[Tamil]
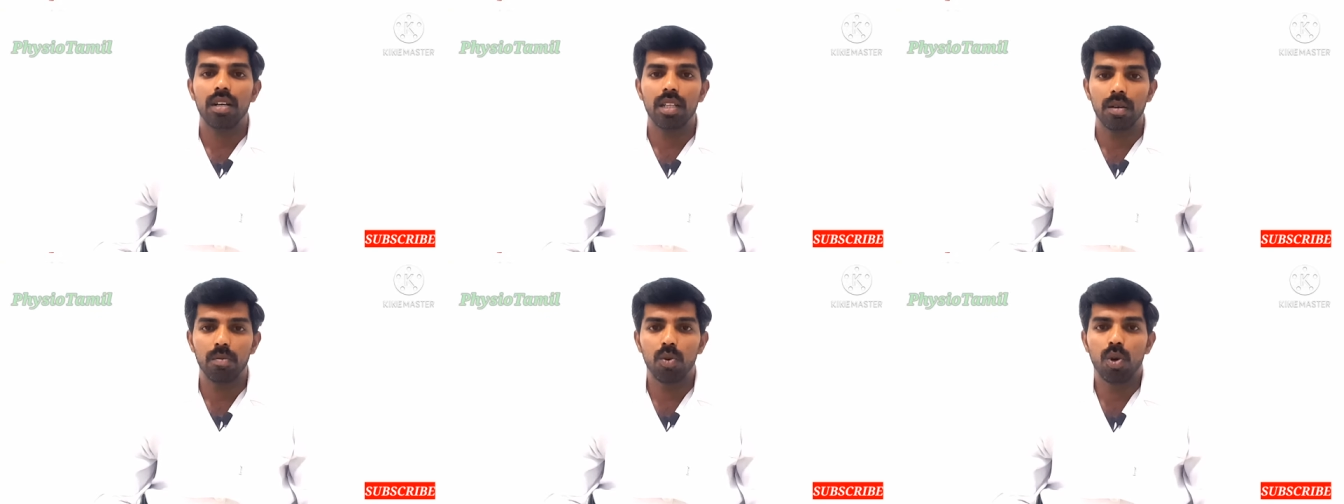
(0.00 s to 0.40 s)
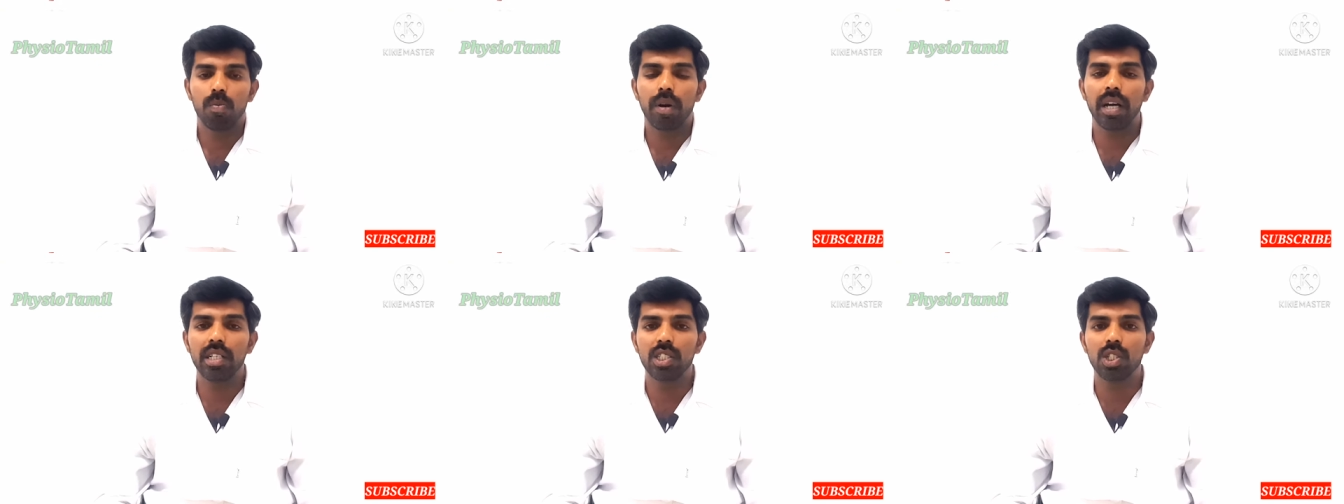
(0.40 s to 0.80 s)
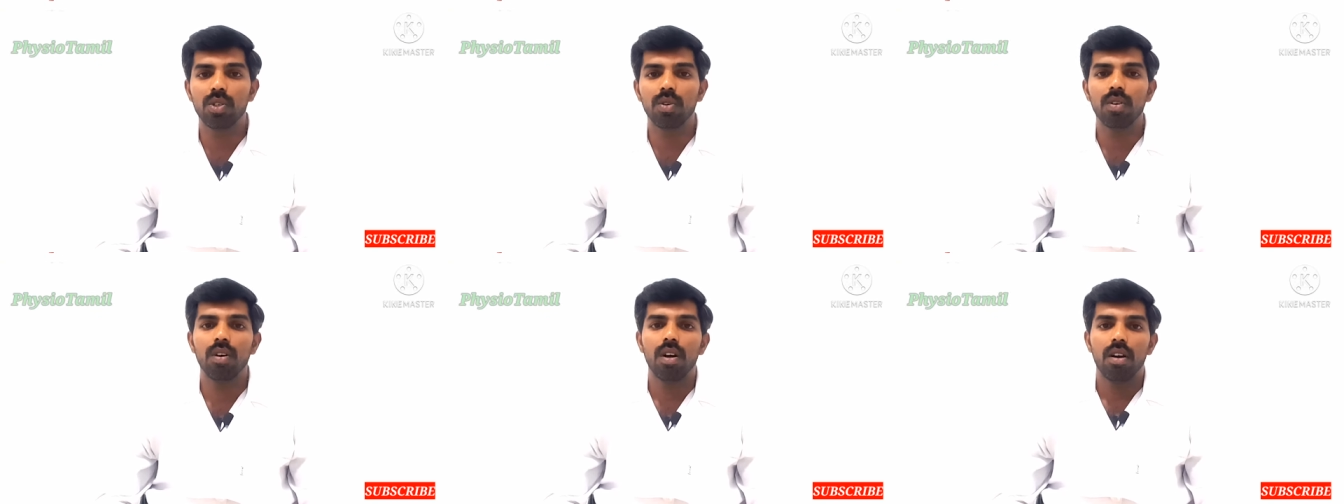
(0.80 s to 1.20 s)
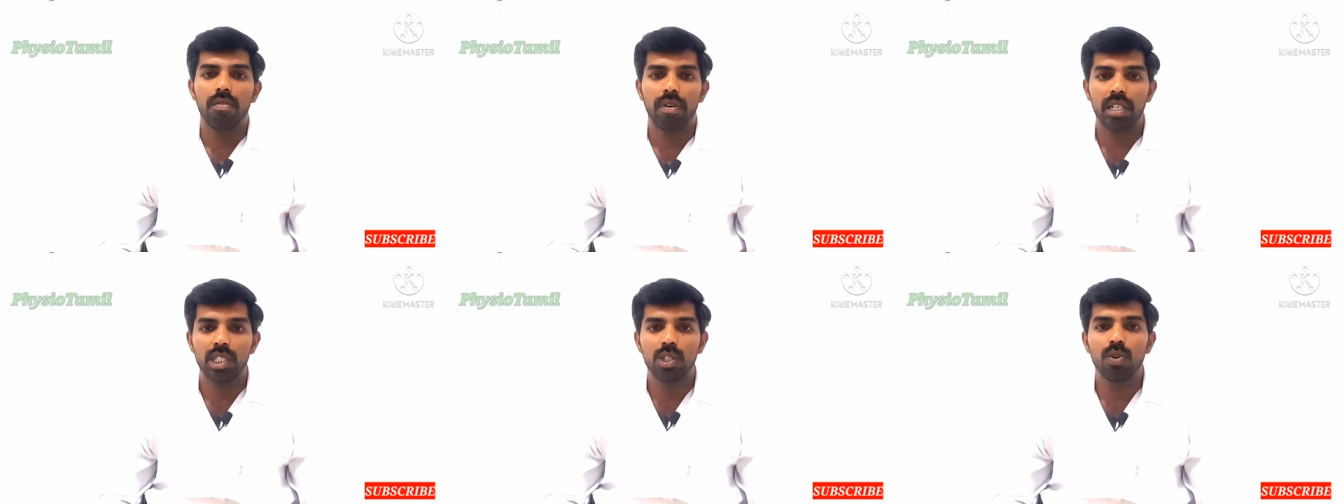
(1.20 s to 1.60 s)
இந்த மூணு பயிற்சியும்
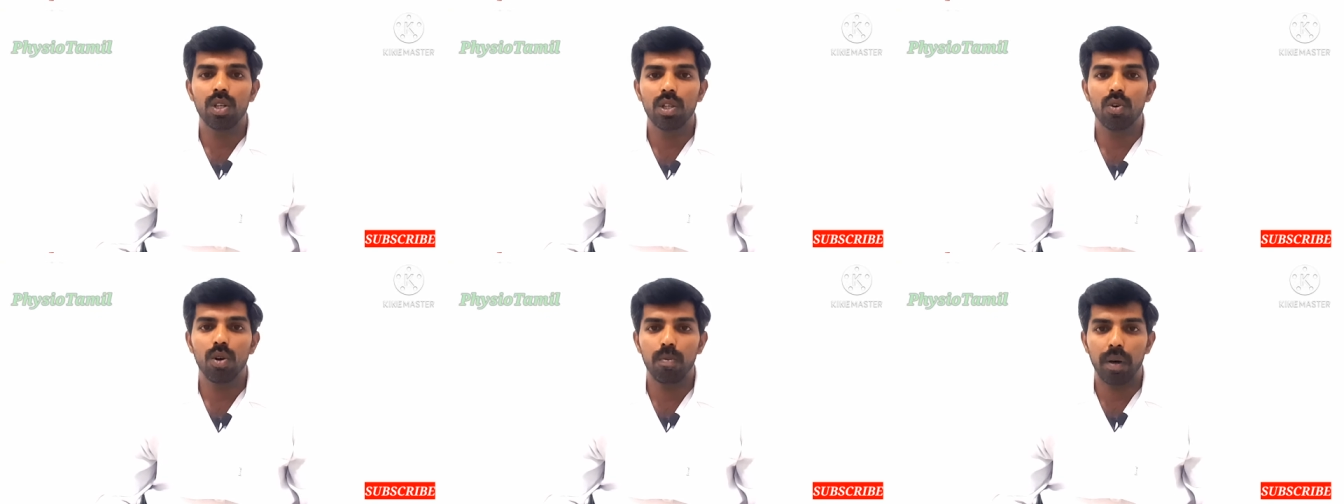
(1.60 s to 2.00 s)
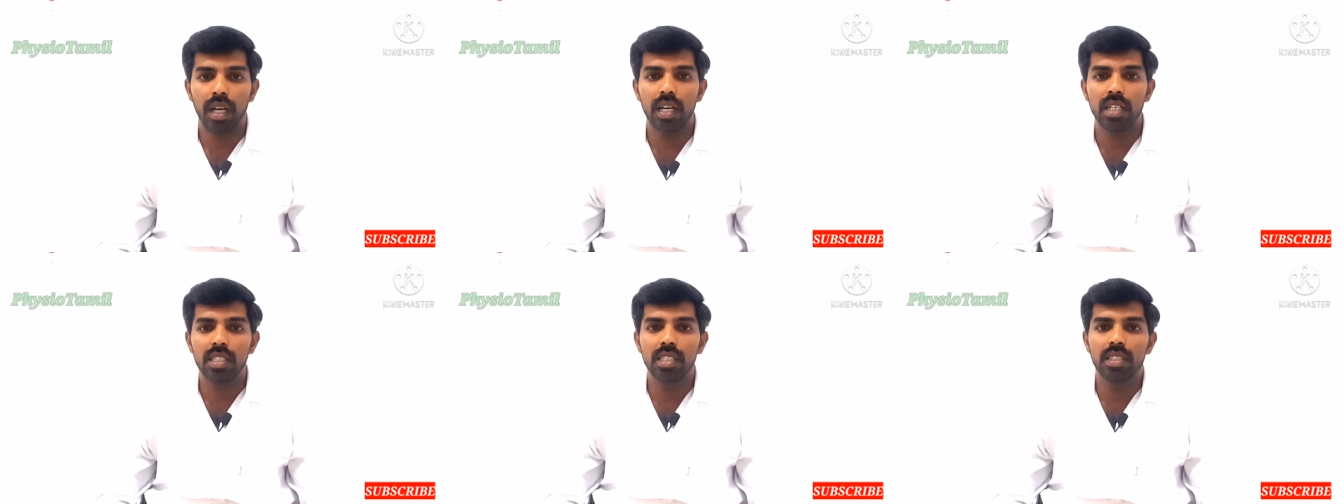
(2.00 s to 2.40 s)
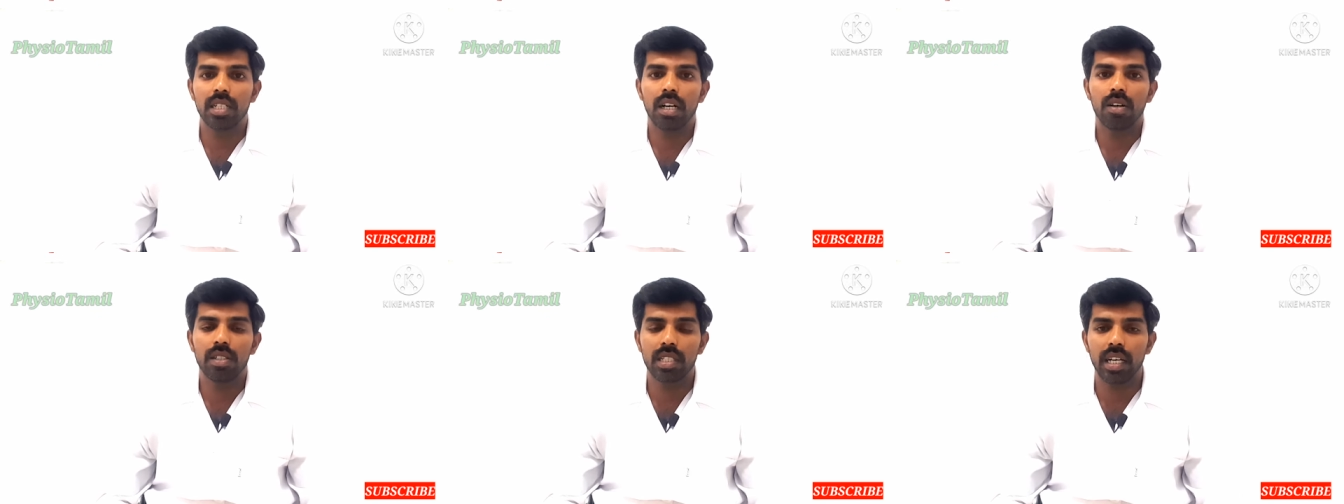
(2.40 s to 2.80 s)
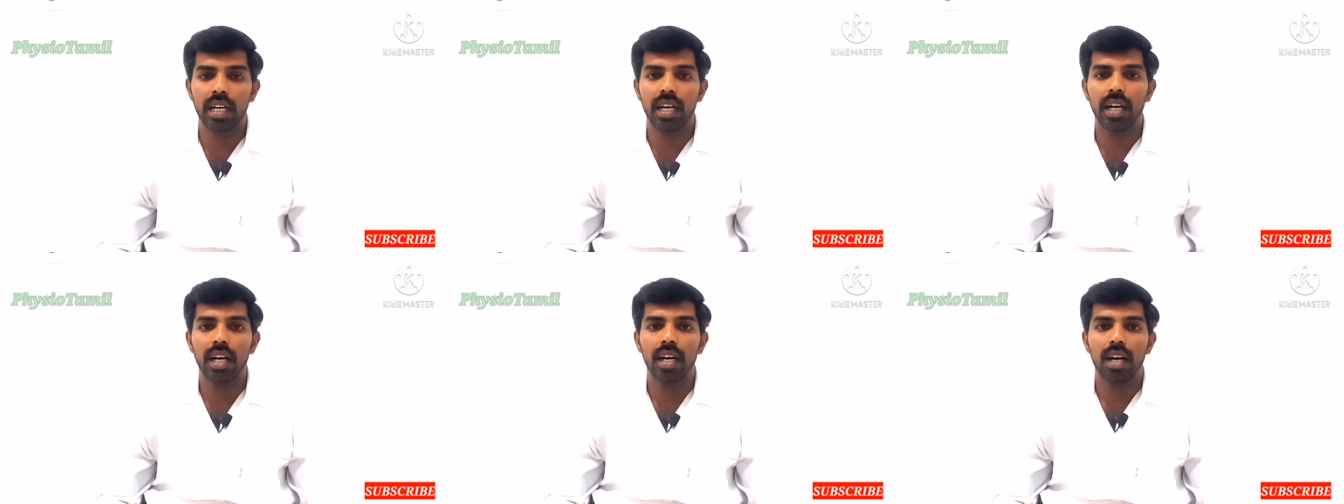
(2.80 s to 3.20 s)
ஃபஸ்ட்டு வந்து ஒரு பதினஞ்சு செலவு
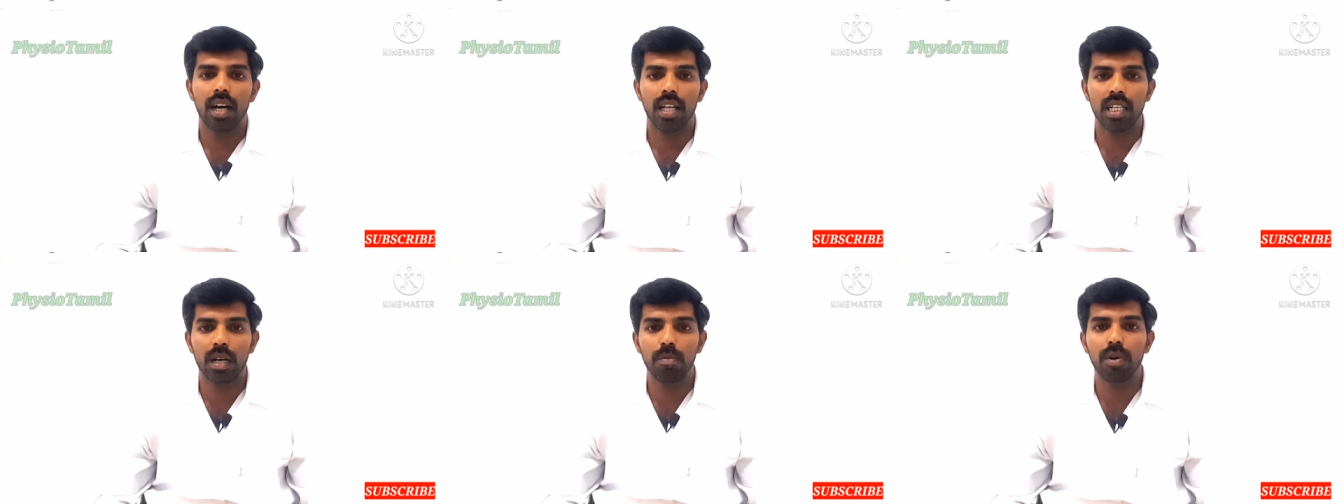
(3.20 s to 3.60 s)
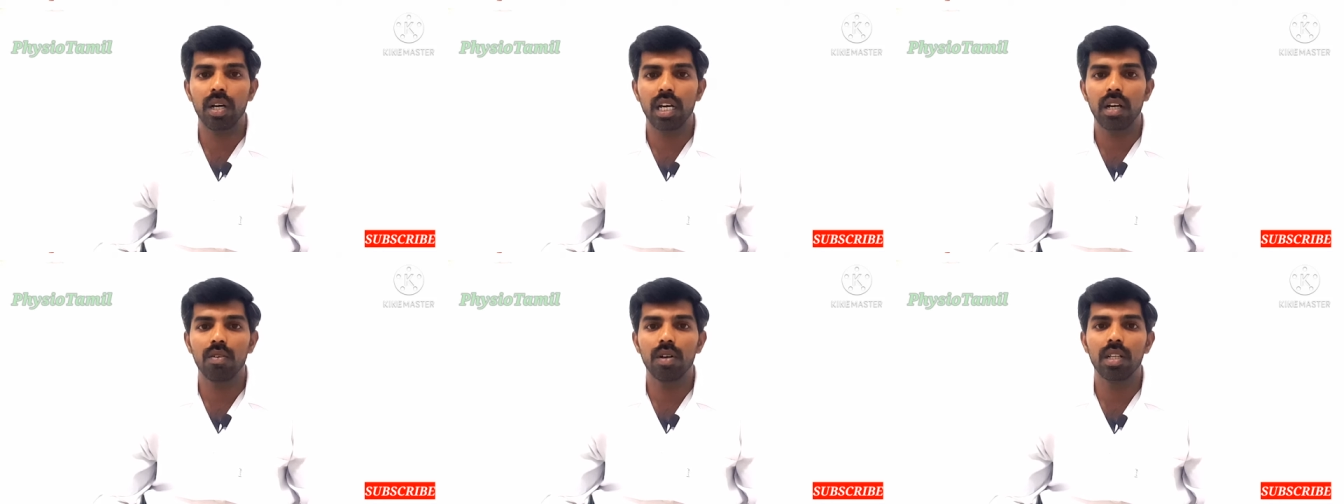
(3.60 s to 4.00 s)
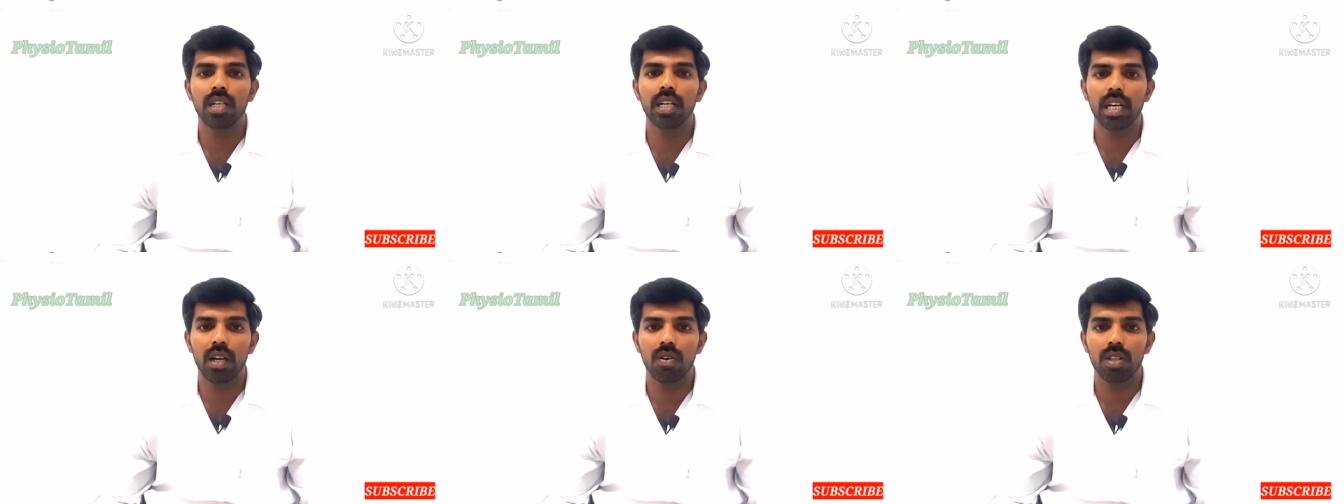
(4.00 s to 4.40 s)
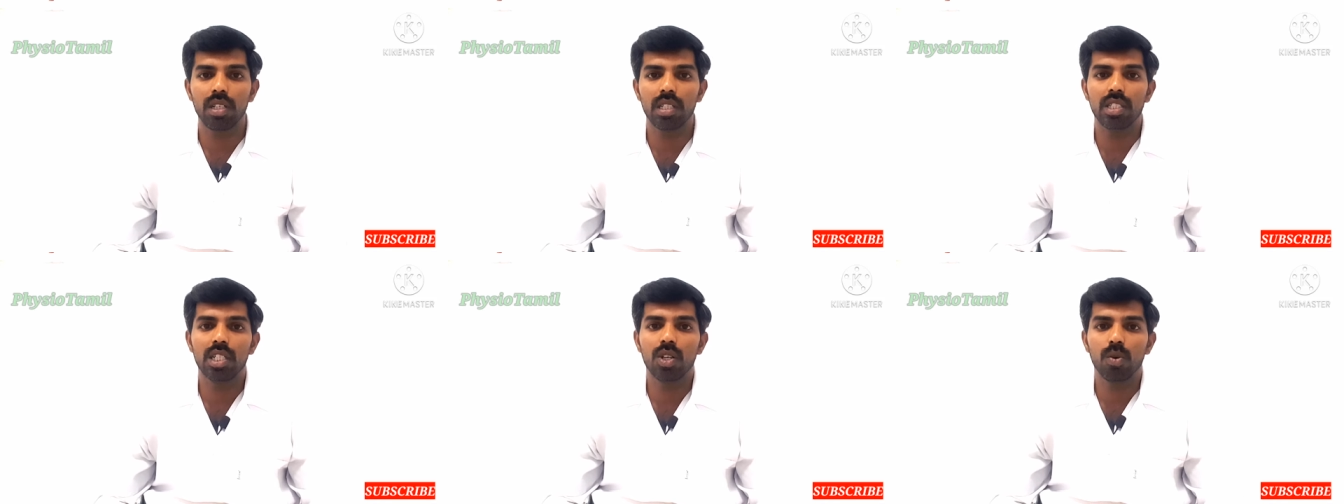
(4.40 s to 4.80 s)
செய்யுங்க அதுக்கப்புறம் இருபது
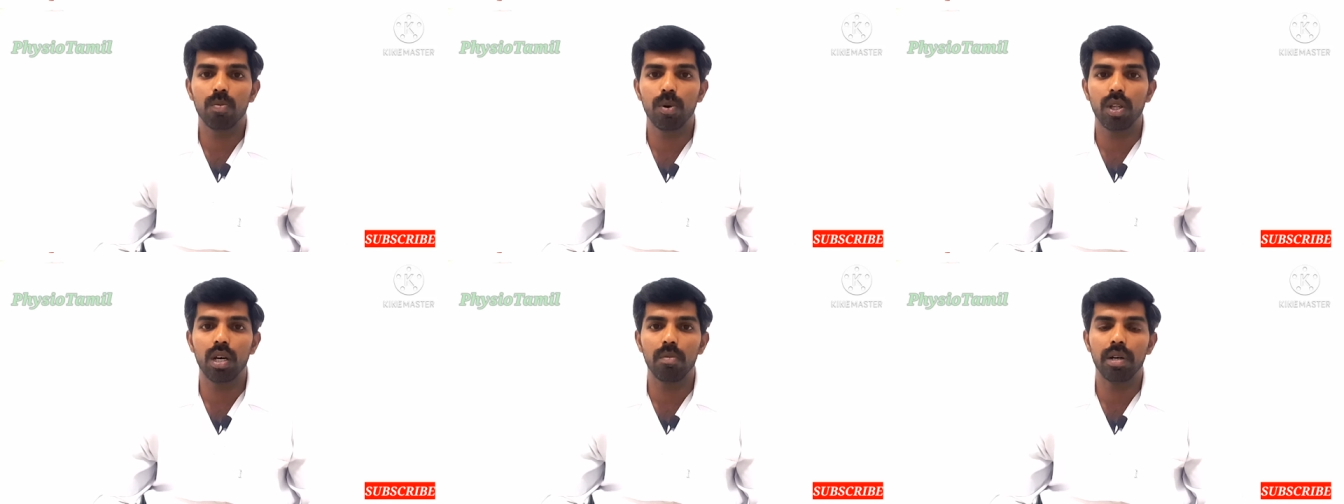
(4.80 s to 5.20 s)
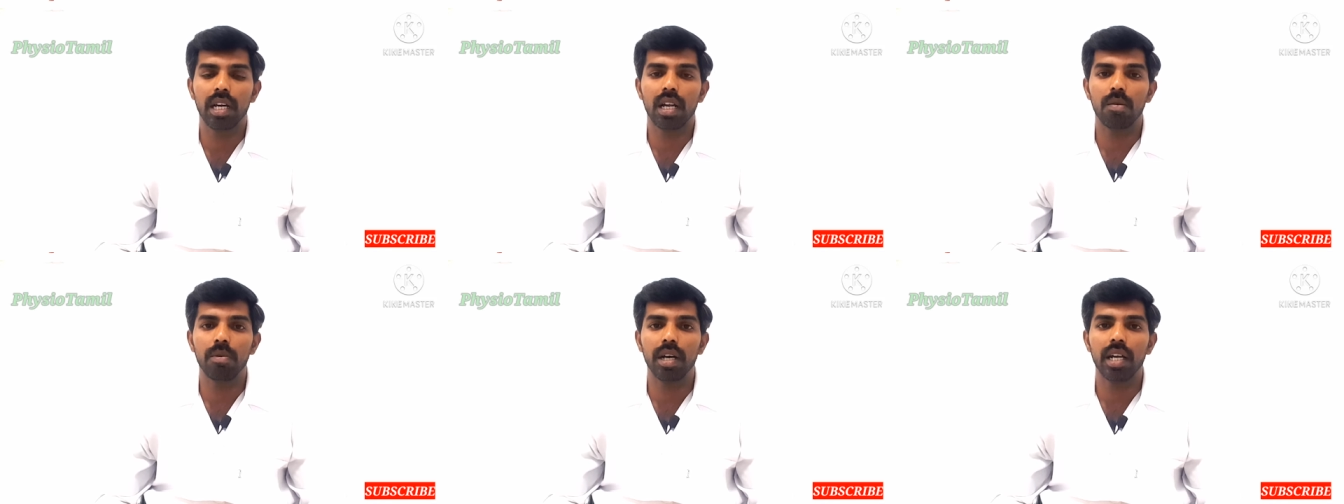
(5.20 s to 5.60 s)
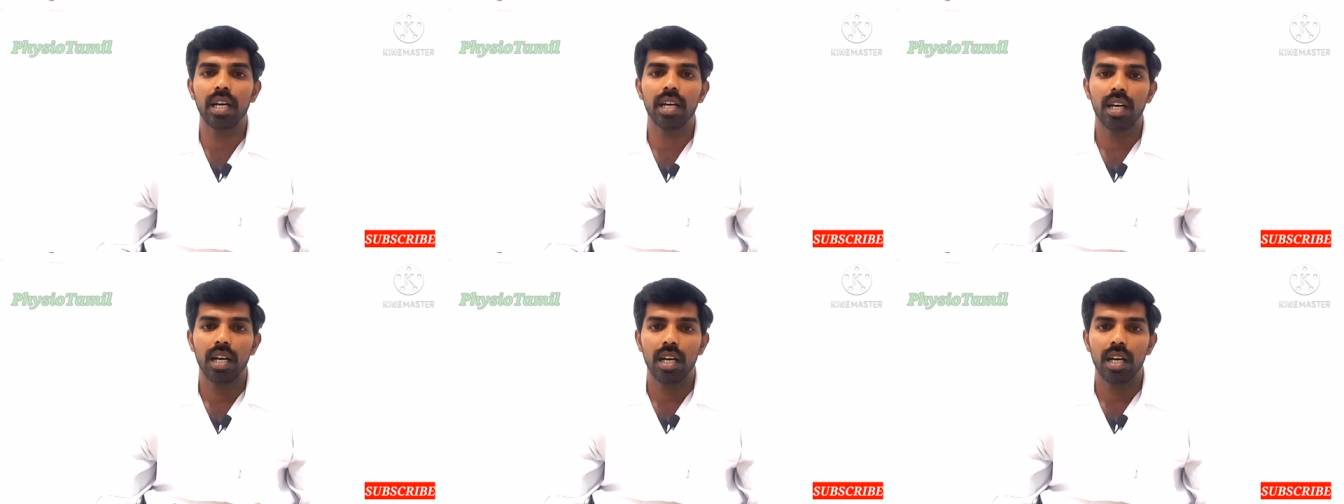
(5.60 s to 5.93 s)
இருபத்தஞ்சி முப்பது அப்படிங்கிற மாதிரி